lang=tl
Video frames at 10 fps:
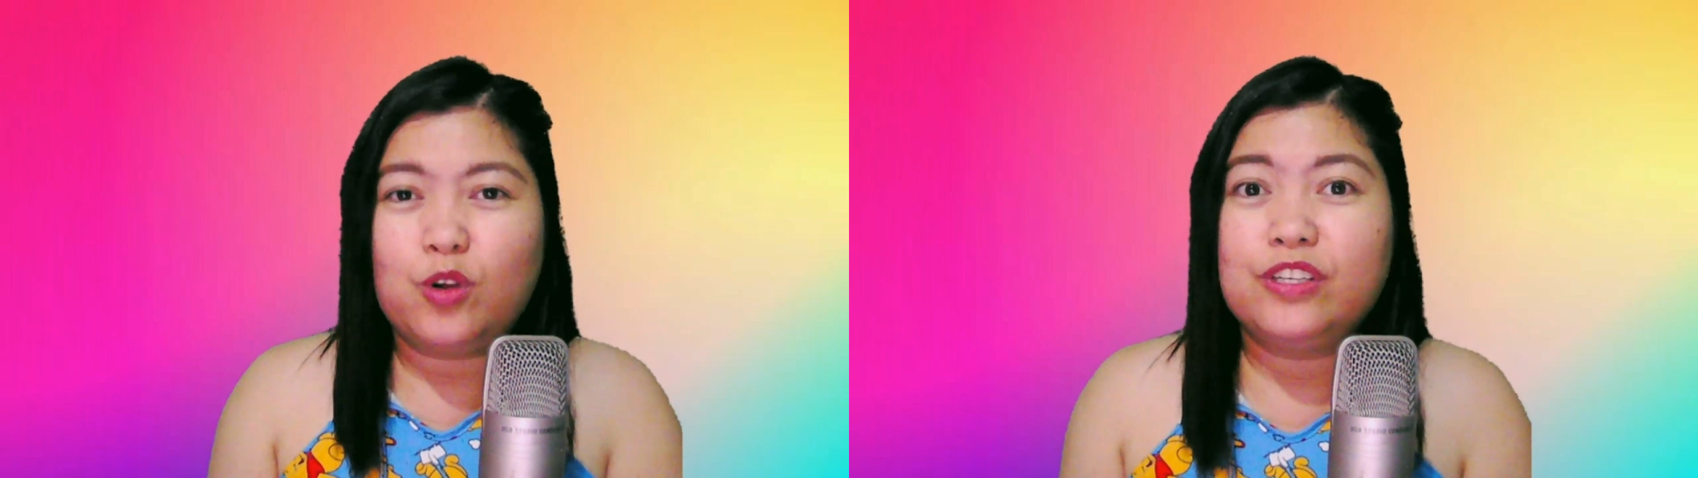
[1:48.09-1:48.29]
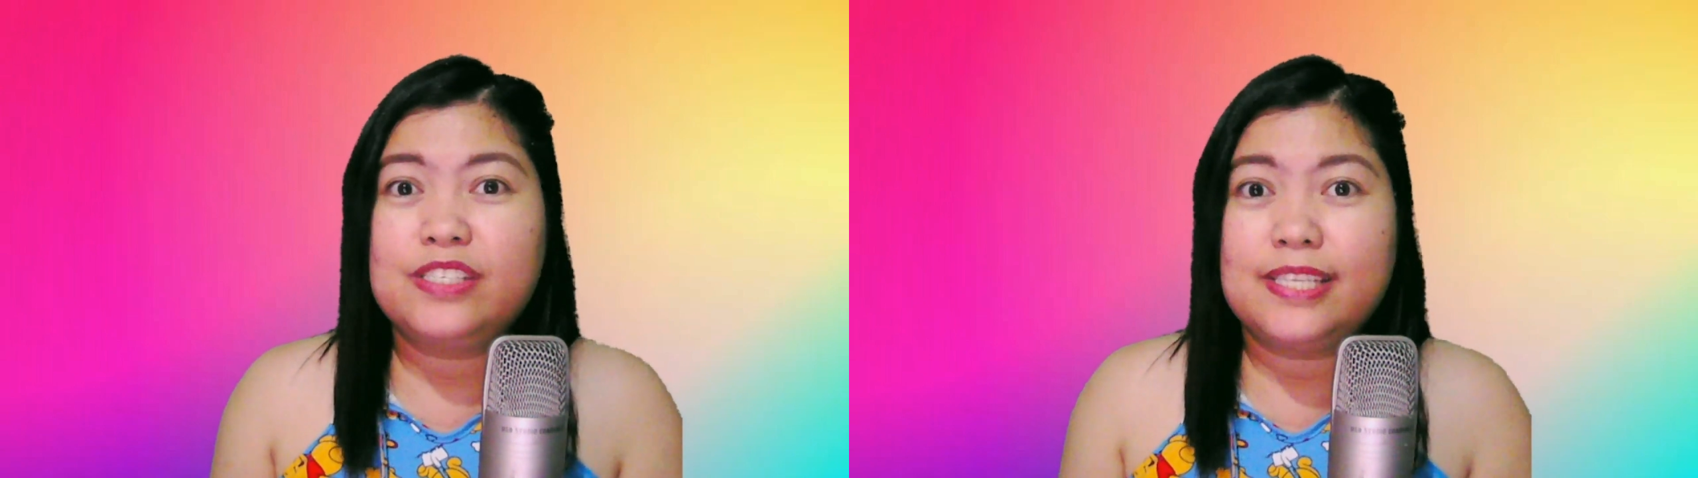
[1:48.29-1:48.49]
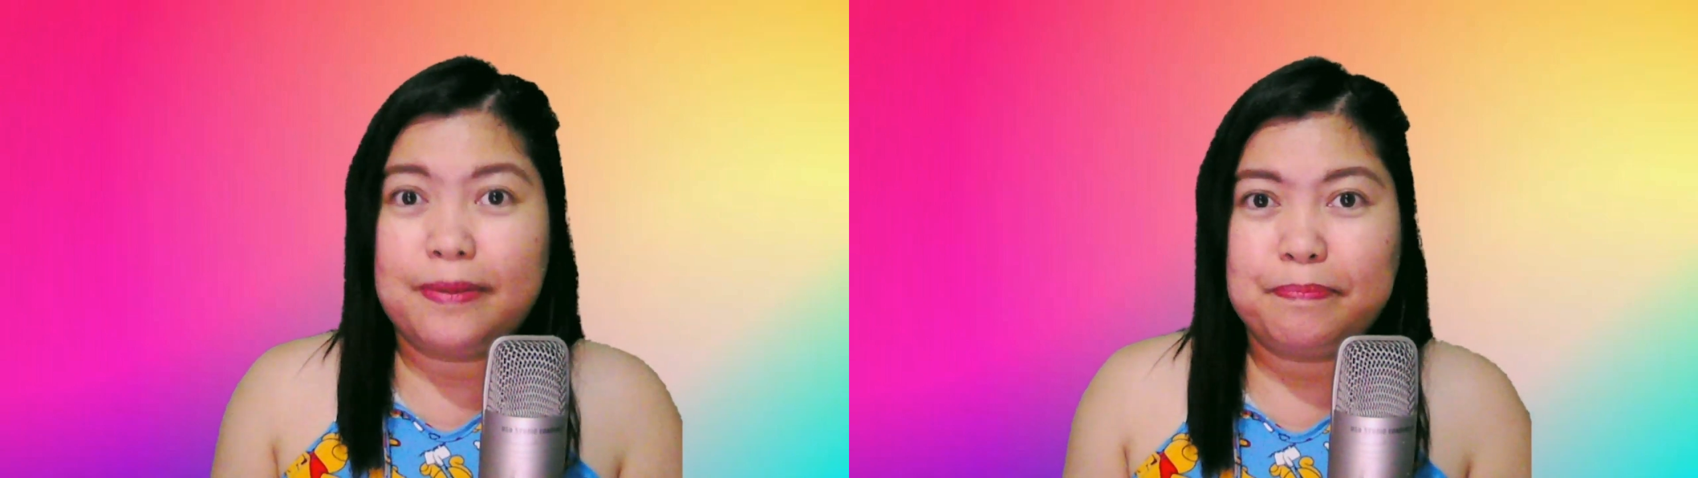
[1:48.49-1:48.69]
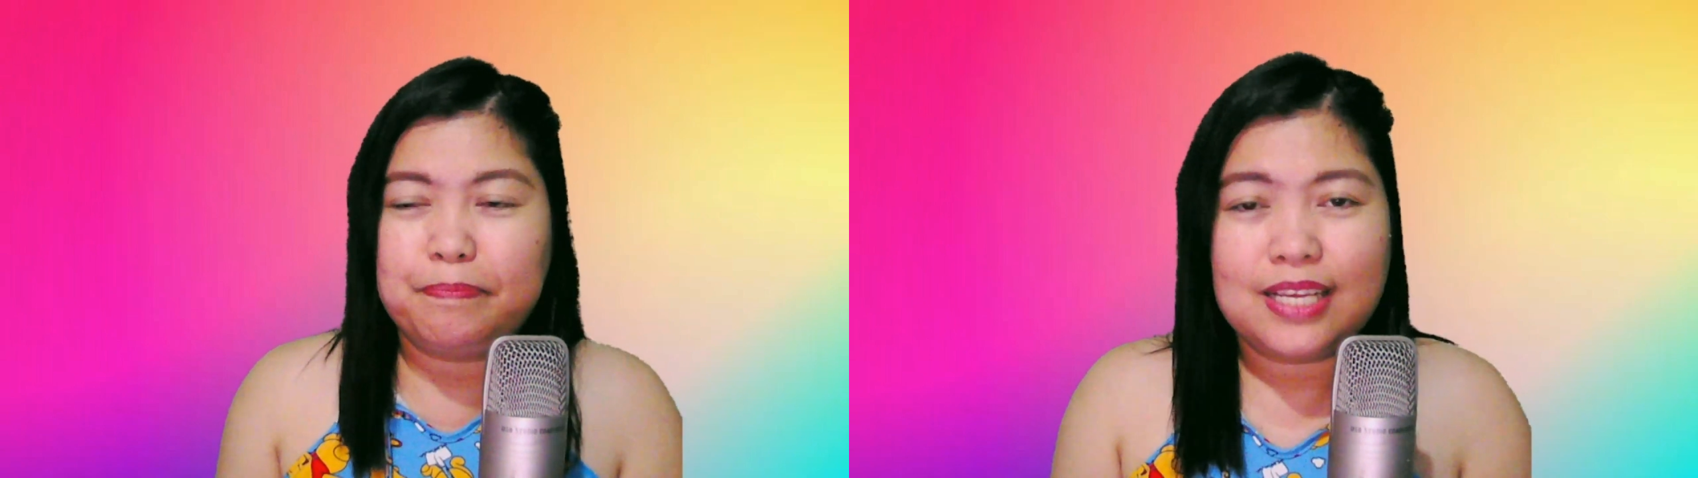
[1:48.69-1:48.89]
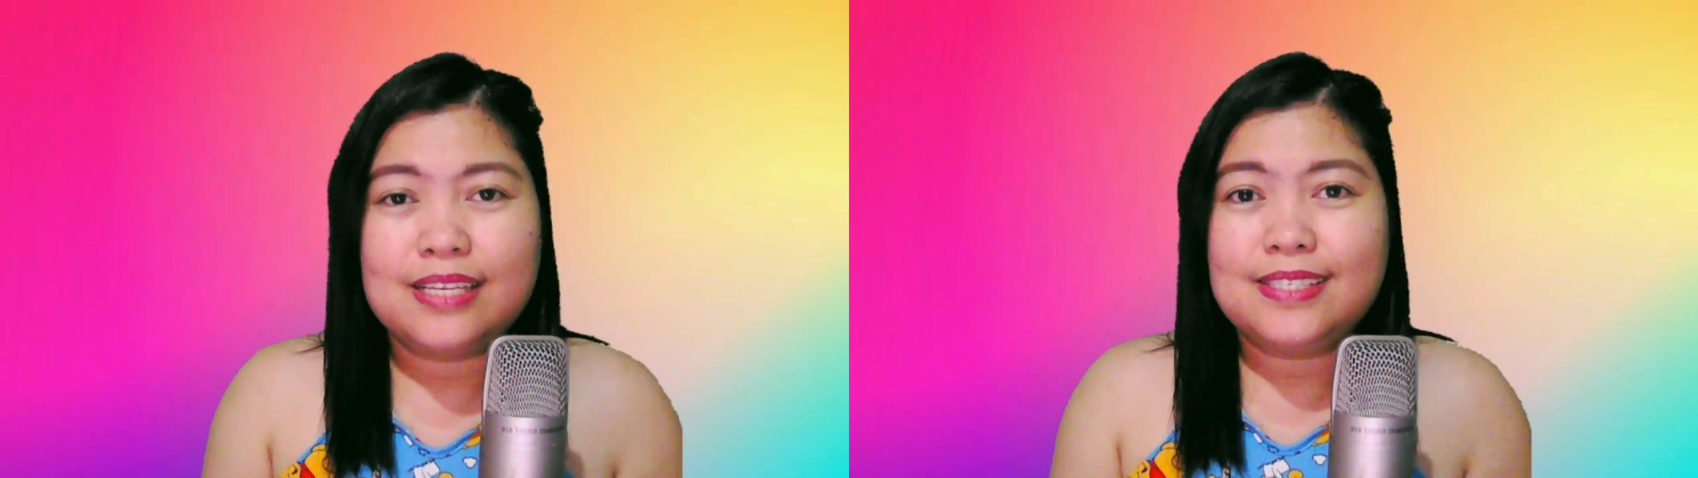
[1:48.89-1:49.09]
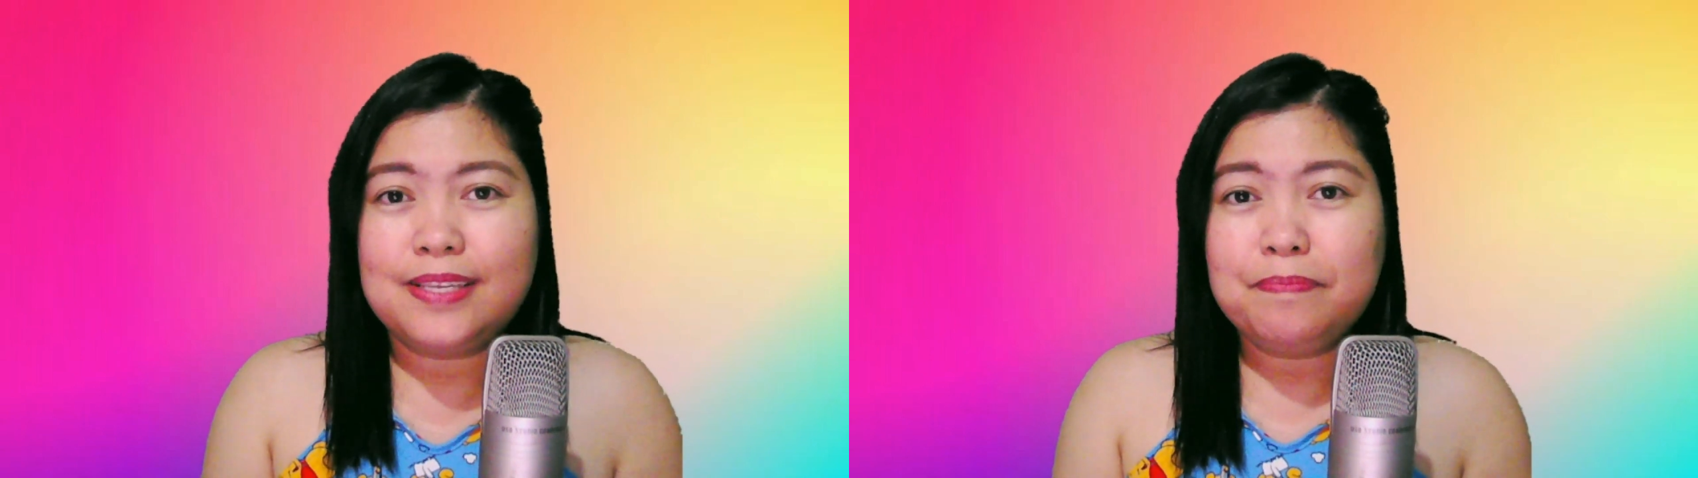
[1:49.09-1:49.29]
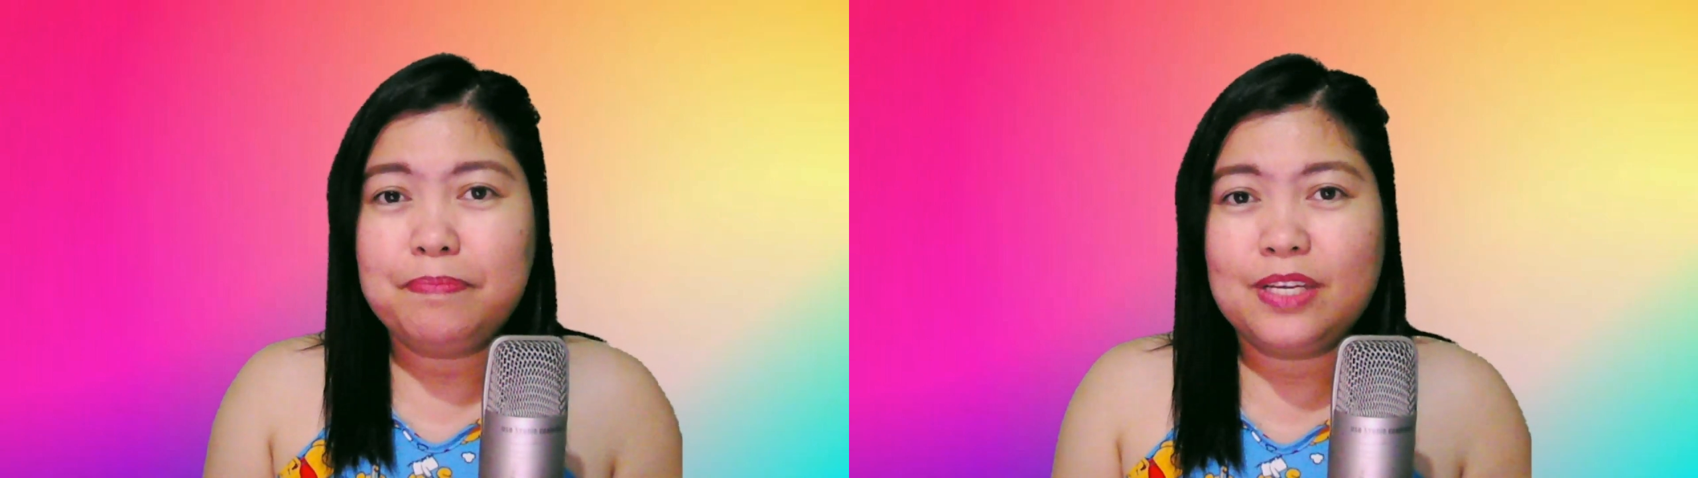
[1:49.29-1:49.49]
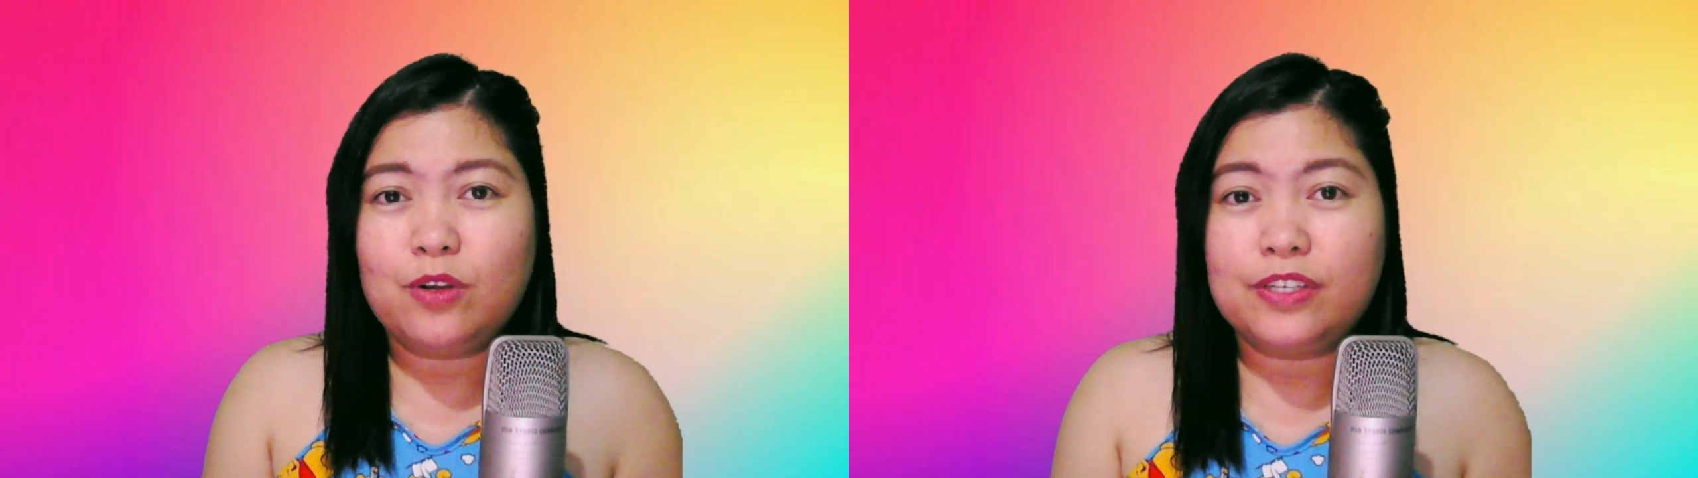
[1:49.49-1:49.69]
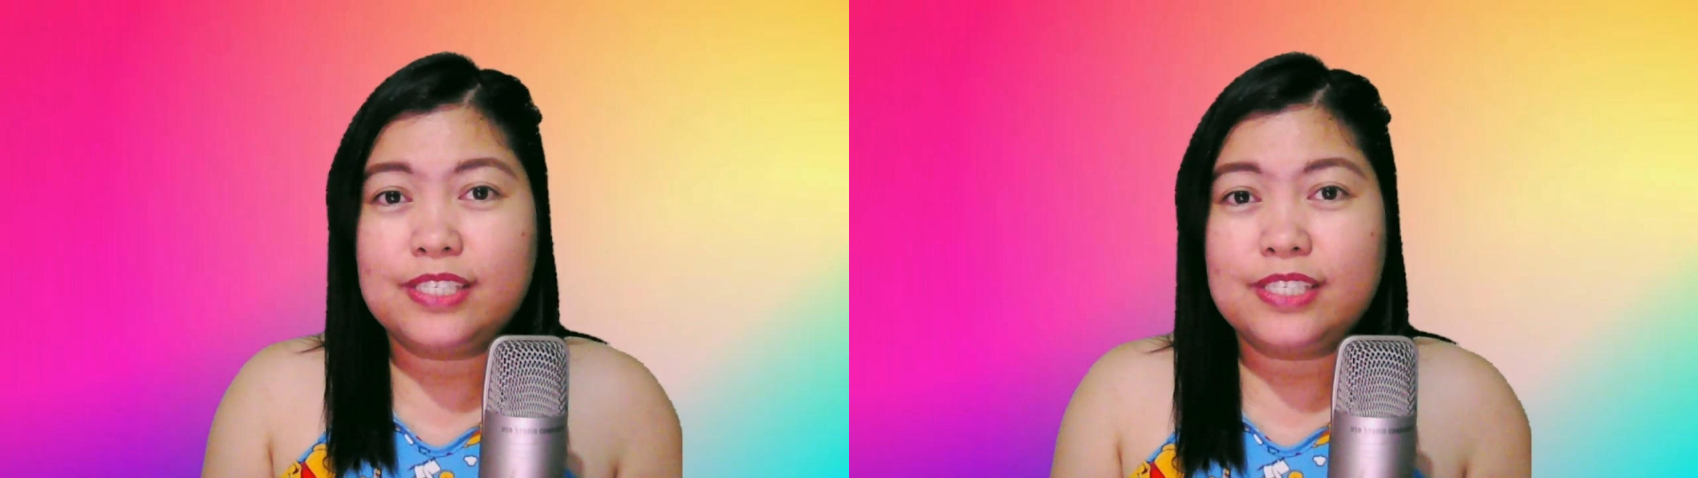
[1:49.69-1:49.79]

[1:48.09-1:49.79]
or simp? Simping or